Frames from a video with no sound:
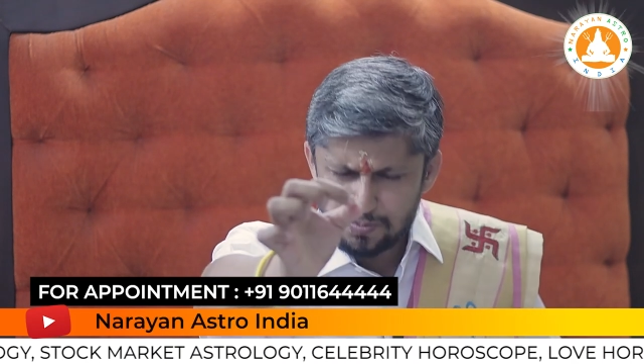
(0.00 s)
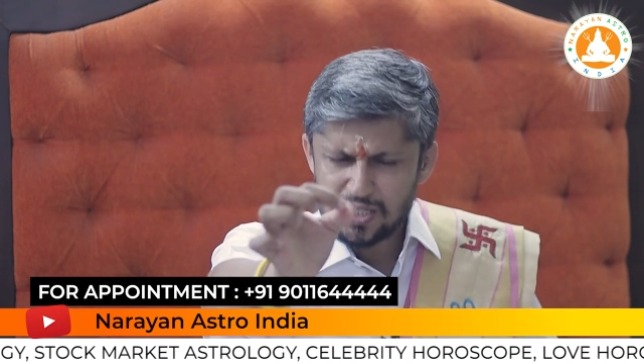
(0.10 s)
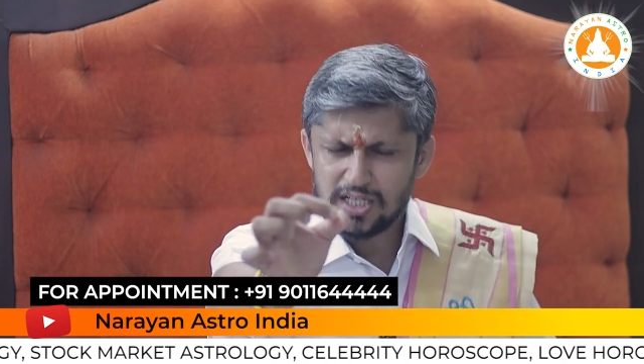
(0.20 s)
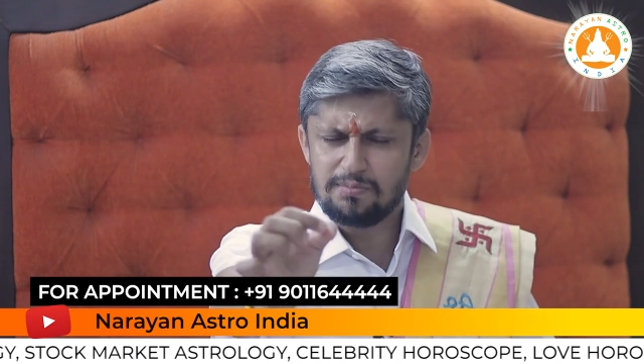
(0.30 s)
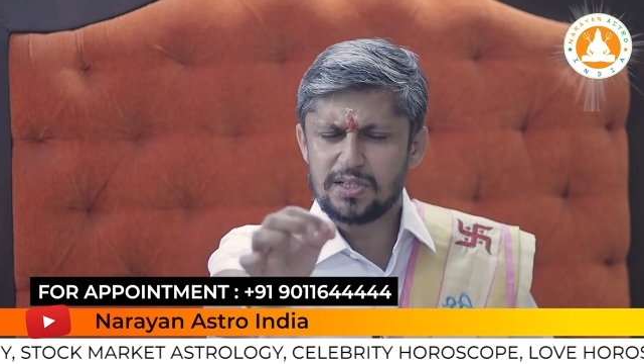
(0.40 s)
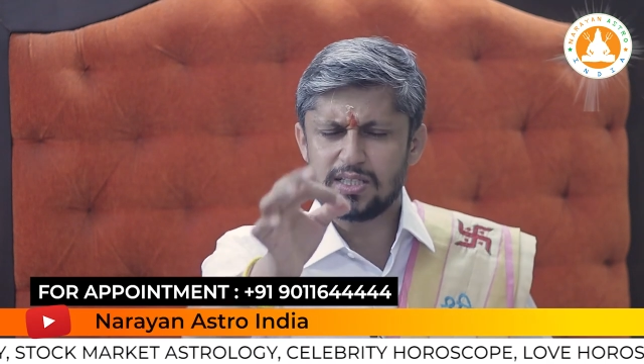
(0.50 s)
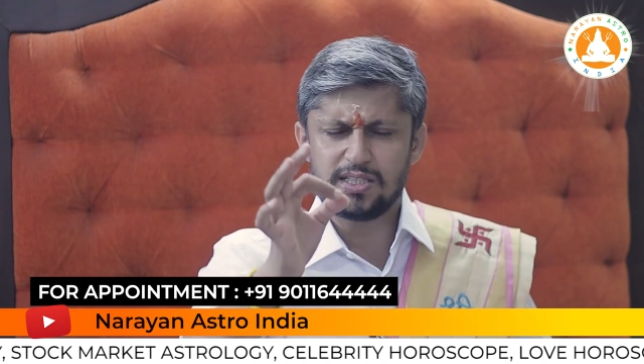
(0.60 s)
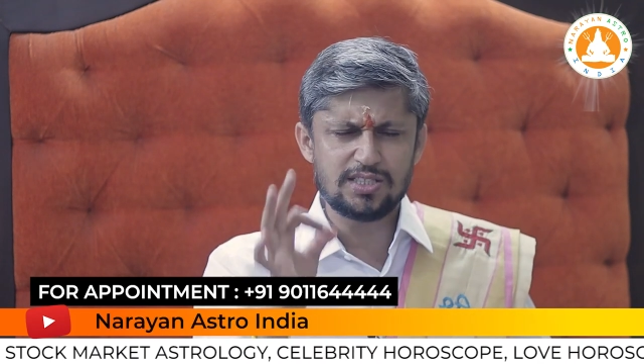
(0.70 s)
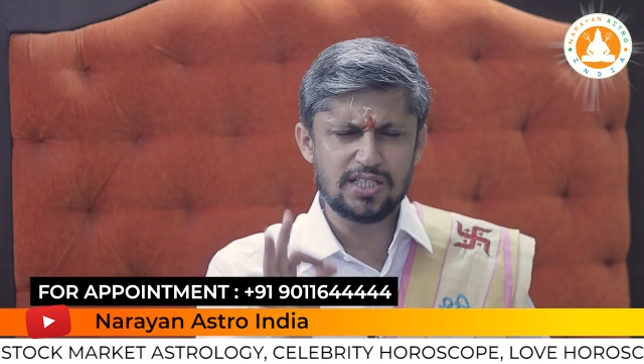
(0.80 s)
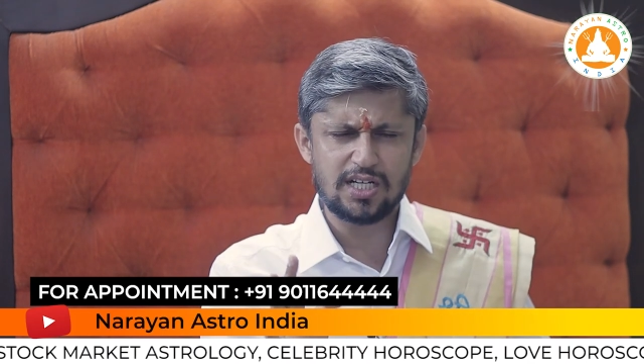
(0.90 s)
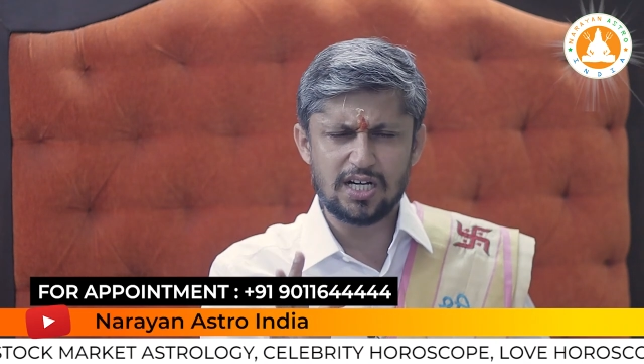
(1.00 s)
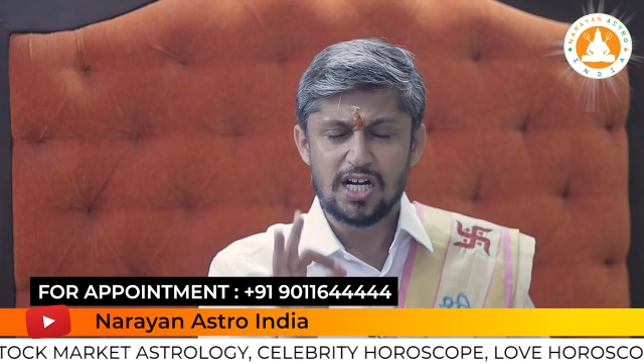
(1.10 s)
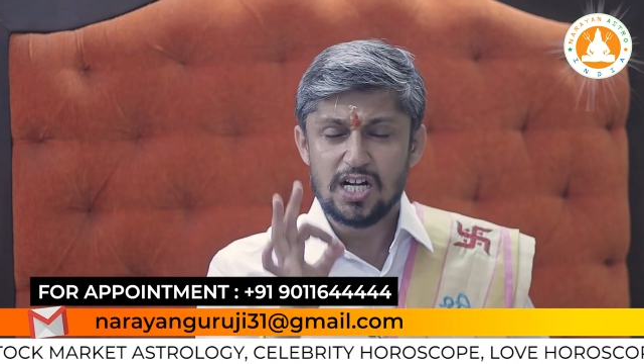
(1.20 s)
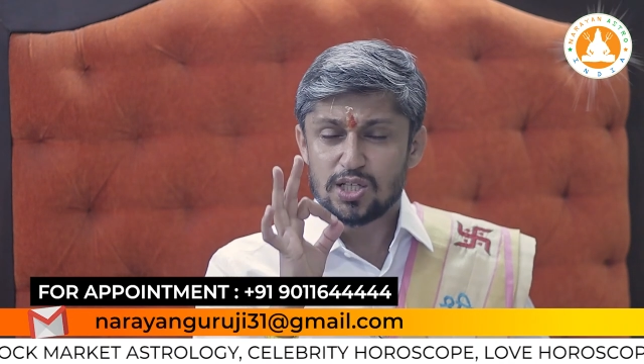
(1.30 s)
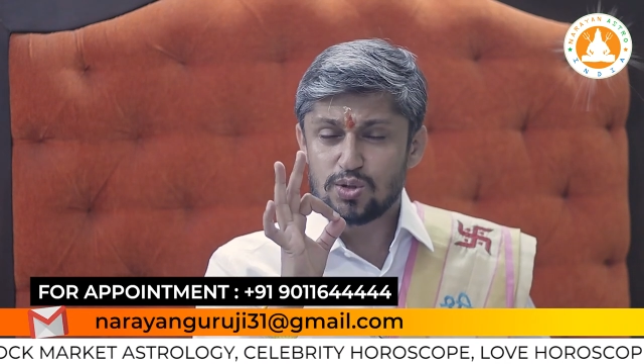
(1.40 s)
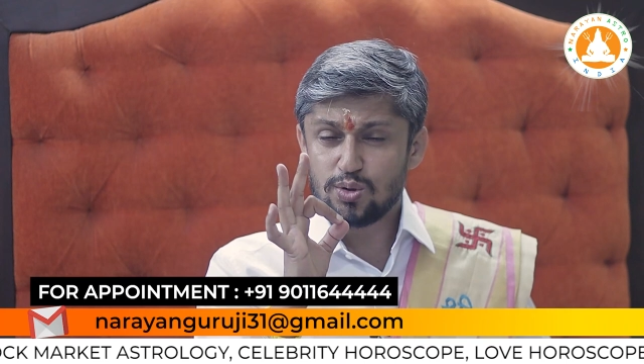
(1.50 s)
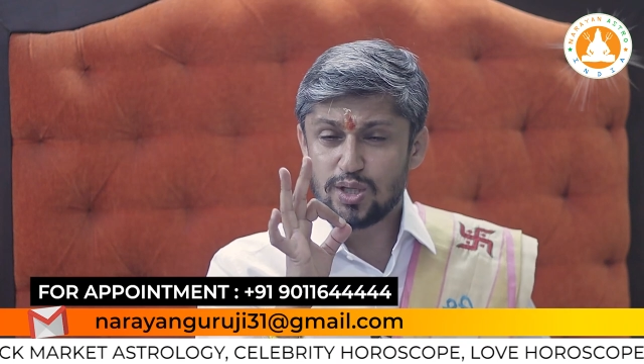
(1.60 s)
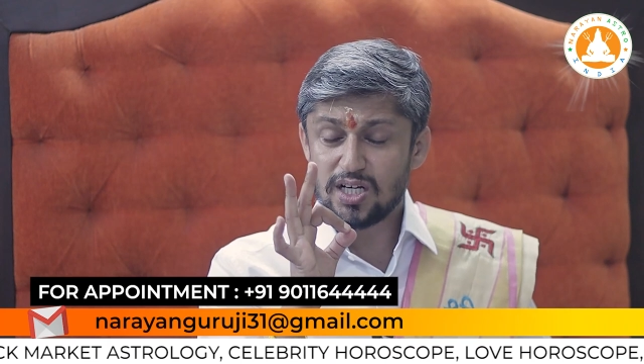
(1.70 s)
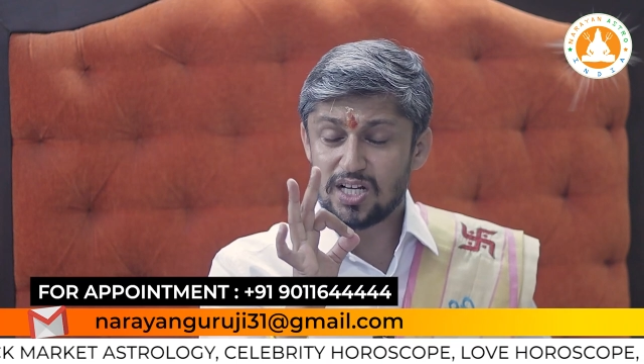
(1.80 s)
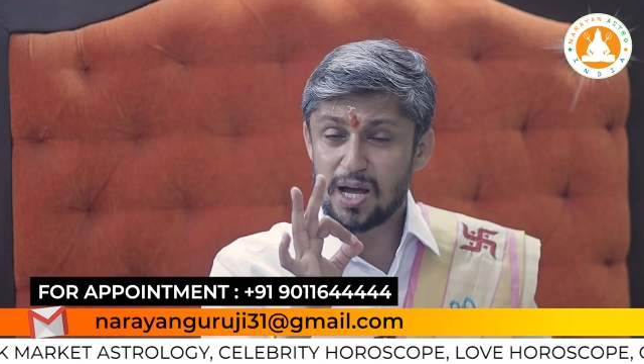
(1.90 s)
तो पंगे मत लीजिएगा
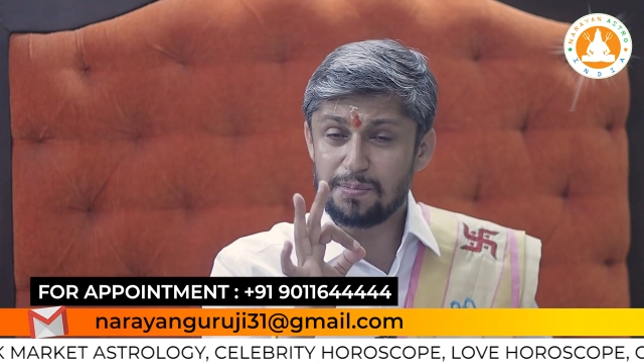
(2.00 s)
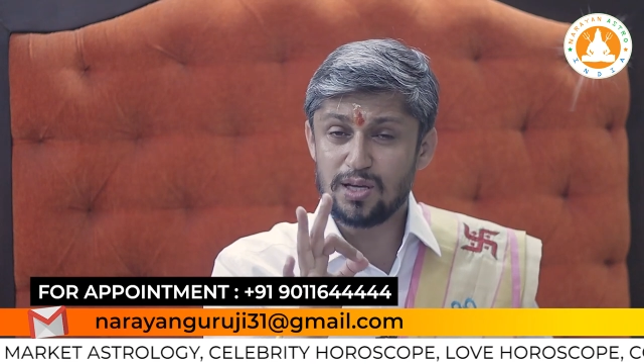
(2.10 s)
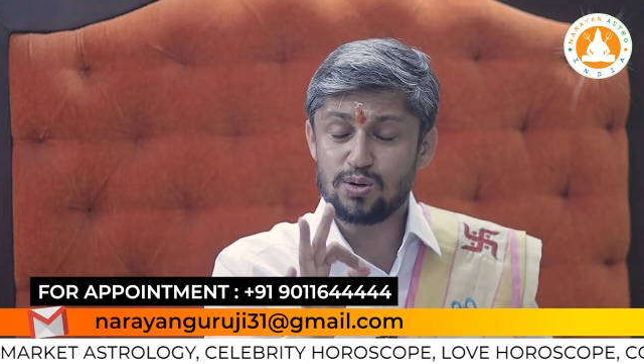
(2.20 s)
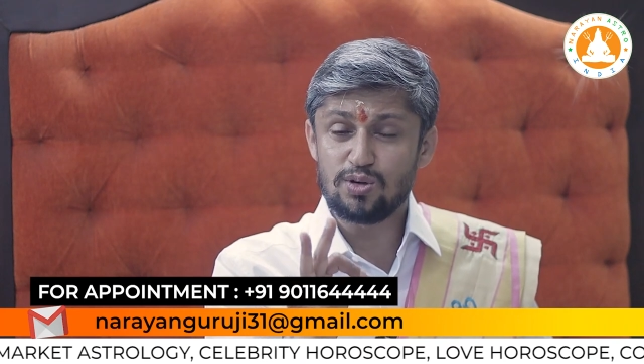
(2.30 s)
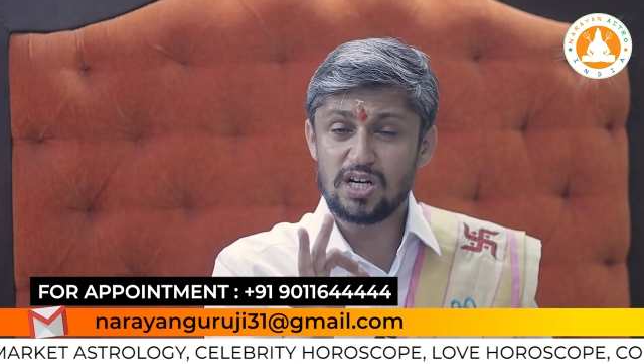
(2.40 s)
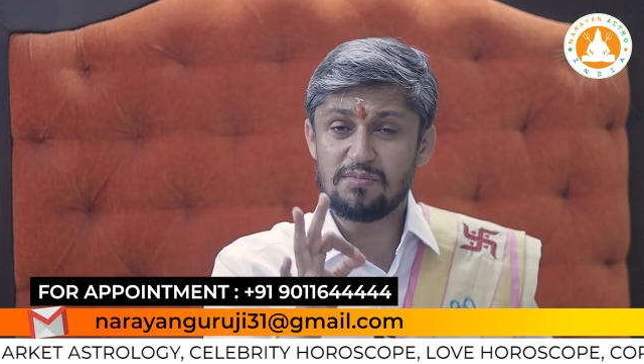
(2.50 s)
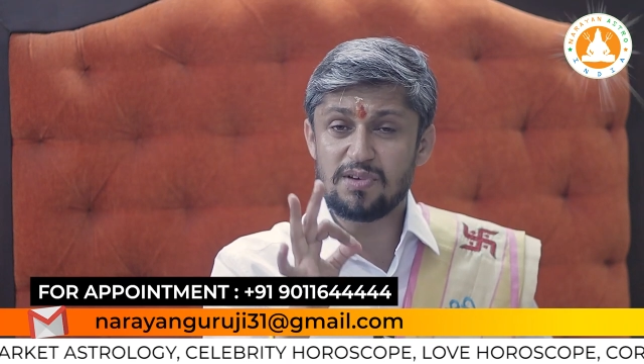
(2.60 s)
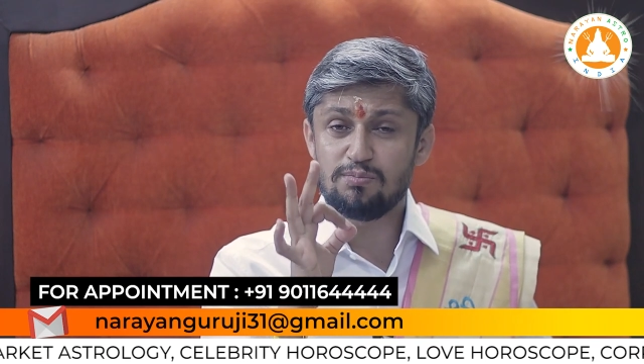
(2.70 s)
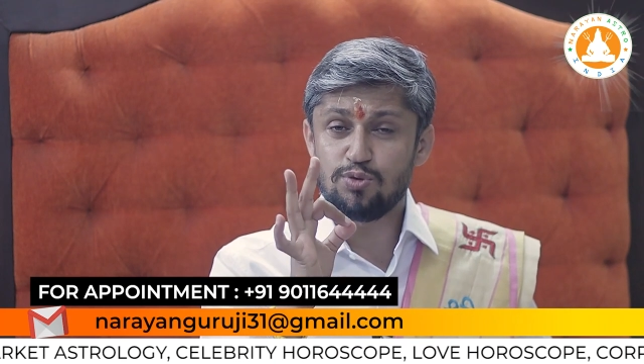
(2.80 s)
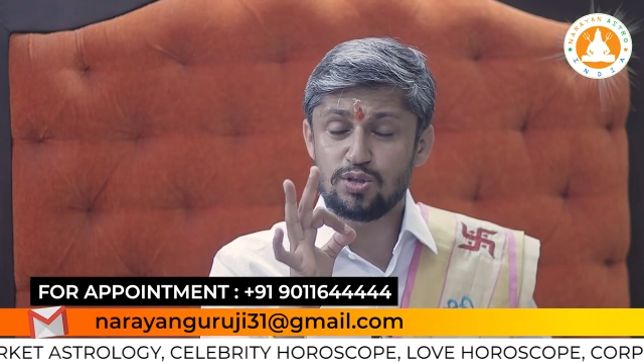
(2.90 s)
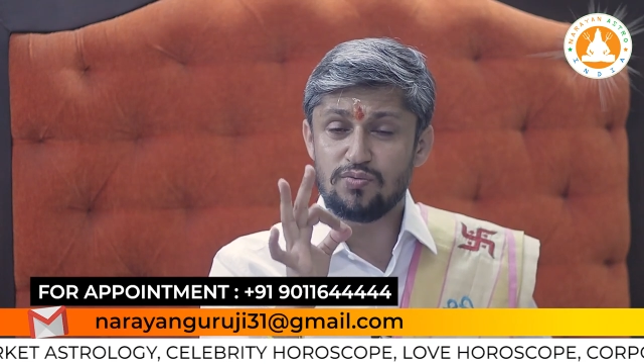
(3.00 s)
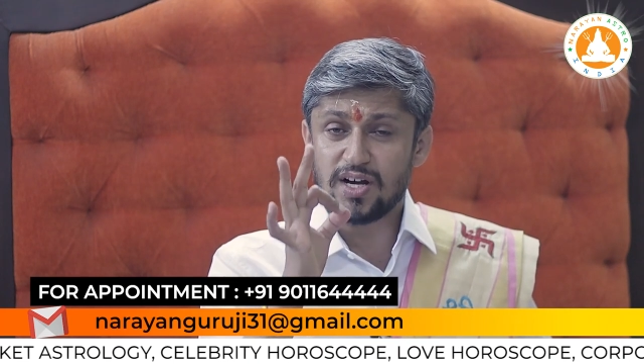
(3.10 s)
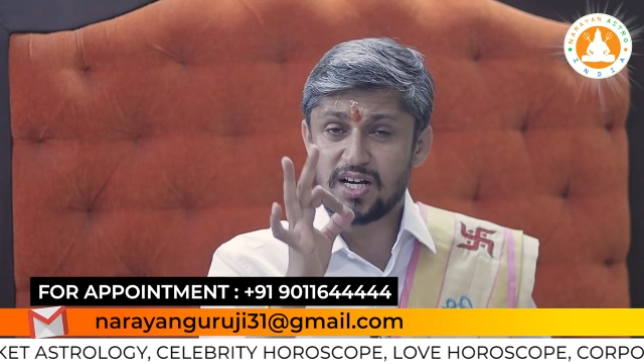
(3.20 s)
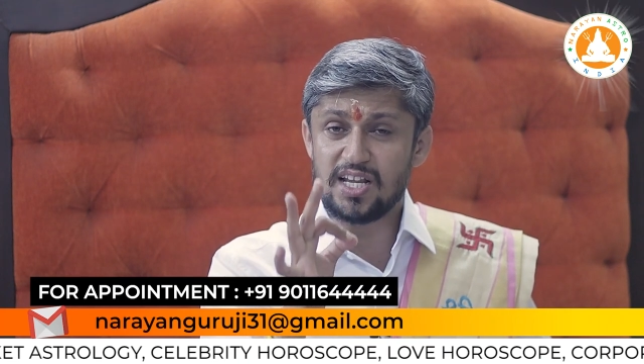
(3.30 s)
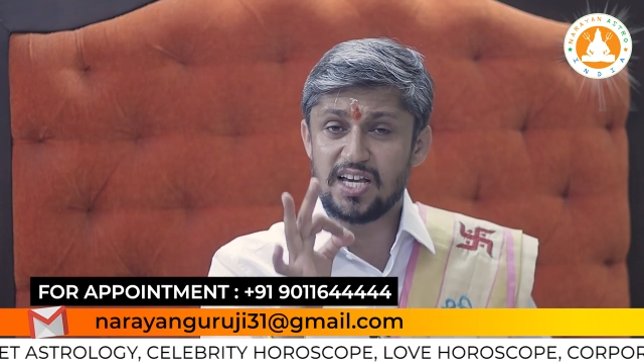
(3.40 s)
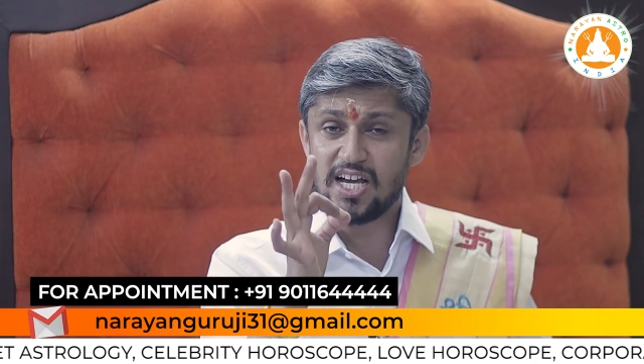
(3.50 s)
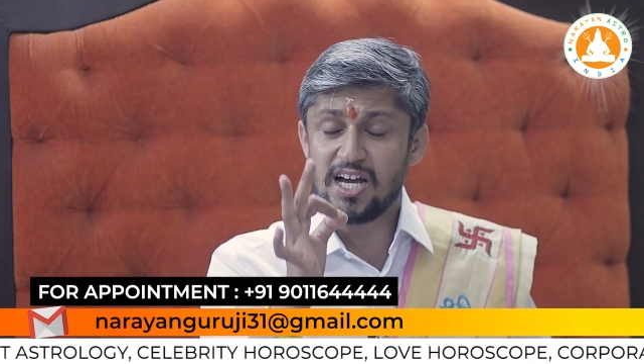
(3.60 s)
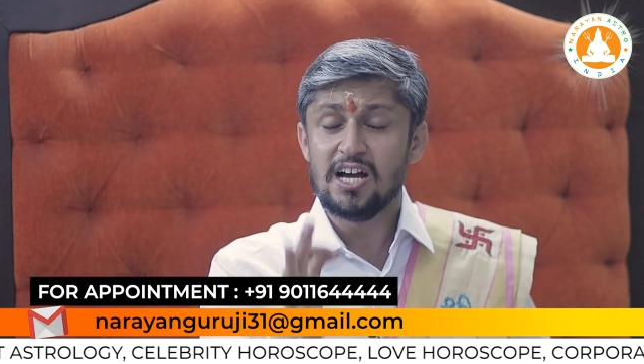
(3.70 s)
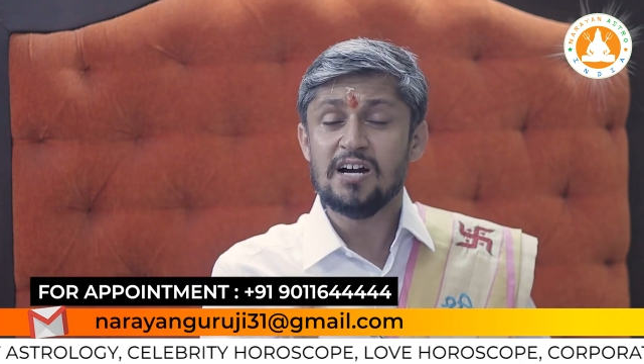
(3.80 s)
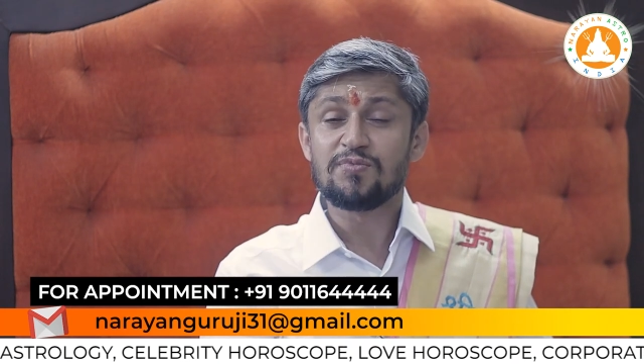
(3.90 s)
क्योंकि अगर आपकी कुंडली में बुध वक्री है